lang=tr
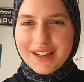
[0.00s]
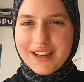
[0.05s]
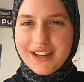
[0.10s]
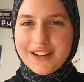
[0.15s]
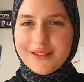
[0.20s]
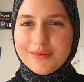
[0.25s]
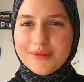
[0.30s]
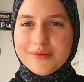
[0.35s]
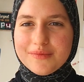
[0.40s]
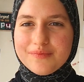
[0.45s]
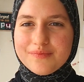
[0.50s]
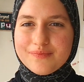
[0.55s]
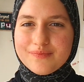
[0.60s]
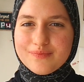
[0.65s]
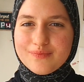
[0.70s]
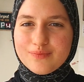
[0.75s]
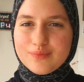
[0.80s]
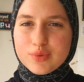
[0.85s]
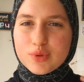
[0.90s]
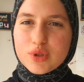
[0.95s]
Ama
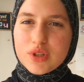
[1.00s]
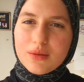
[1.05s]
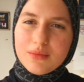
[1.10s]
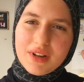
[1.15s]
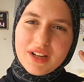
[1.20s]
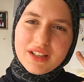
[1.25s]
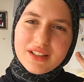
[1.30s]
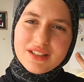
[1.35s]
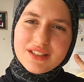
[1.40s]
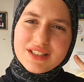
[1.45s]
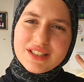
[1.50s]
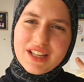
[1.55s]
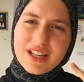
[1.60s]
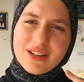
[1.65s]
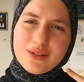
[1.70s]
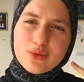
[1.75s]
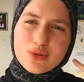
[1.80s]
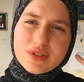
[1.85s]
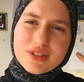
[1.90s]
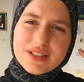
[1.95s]
bu zamanki
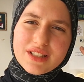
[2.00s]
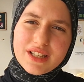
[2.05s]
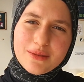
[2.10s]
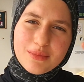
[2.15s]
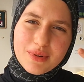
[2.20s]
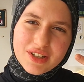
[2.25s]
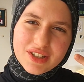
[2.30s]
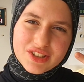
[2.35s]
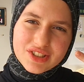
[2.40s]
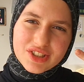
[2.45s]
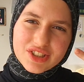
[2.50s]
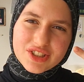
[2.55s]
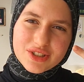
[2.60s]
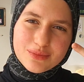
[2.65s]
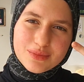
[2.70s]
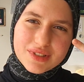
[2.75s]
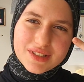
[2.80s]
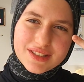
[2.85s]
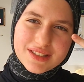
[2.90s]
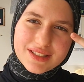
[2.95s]
teröristlere bakış
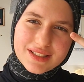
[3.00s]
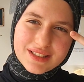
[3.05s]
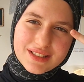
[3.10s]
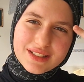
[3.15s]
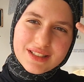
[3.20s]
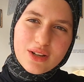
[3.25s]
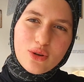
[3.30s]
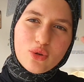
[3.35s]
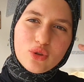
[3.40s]
açımızla